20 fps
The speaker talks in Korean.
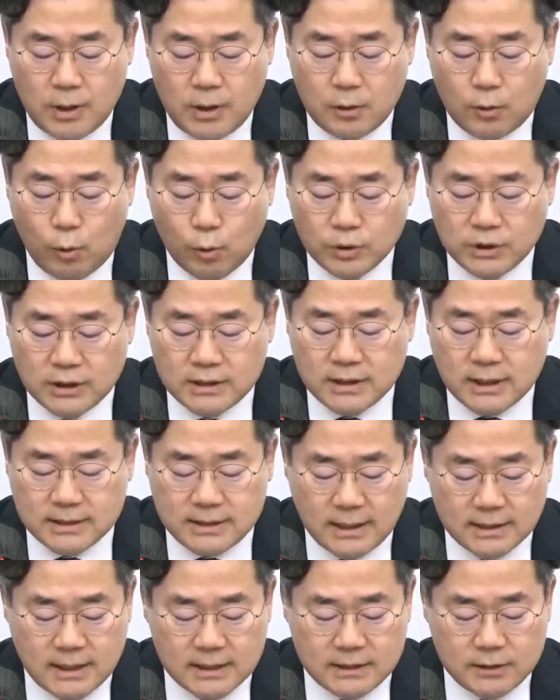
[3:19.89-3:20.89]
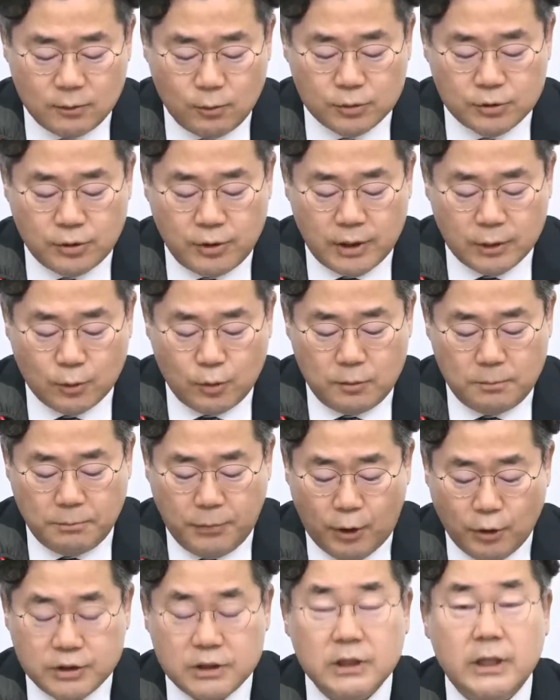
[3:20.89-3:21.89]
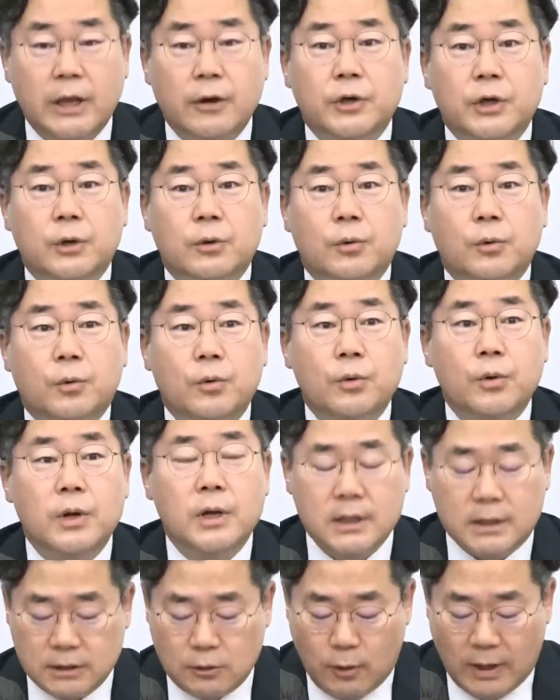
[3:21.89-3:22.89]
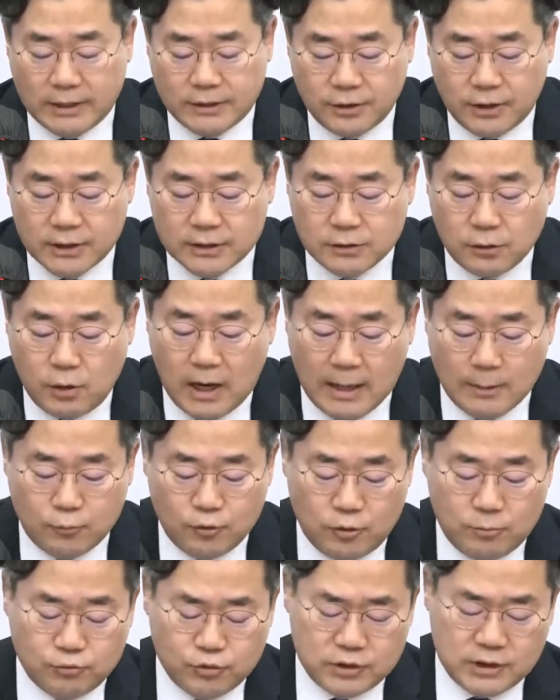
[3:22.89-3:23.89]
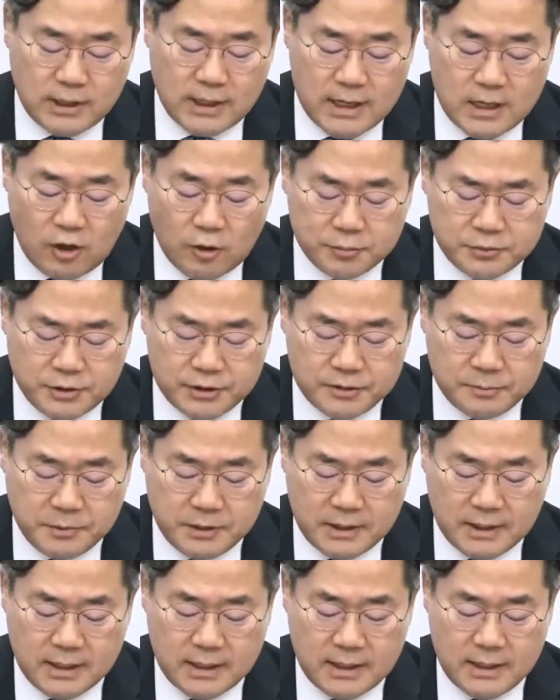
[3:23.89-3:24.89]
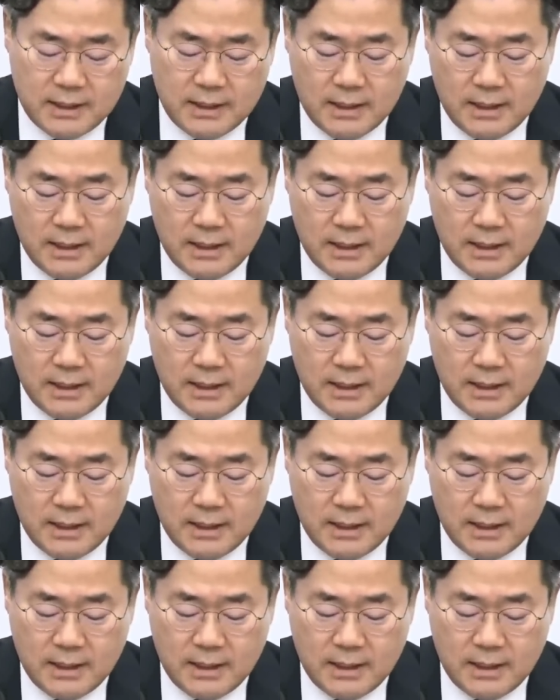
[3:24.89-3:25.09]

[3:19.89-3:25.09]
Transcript: 공직자 재산 신고서에도 명시되어 있고 그 과정에서 아무런 문제가 없었습니다.